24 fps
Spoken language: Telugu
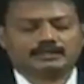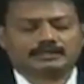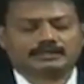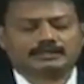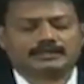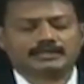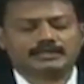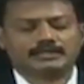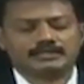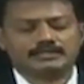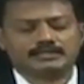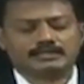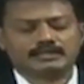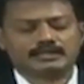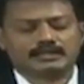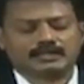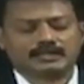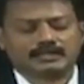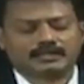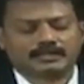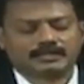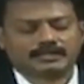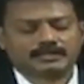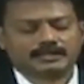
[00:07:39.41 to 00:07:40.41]
కెనియన్
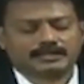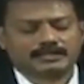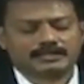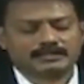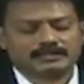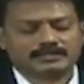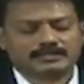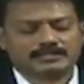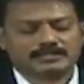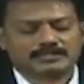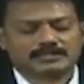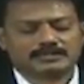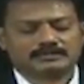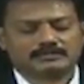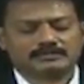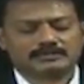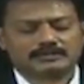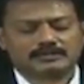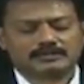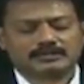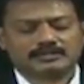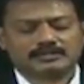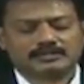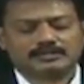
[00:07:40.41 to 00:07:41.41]
అని ఆయన ఏం చేశాడు
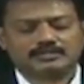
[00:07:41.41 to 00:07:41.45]
అంటే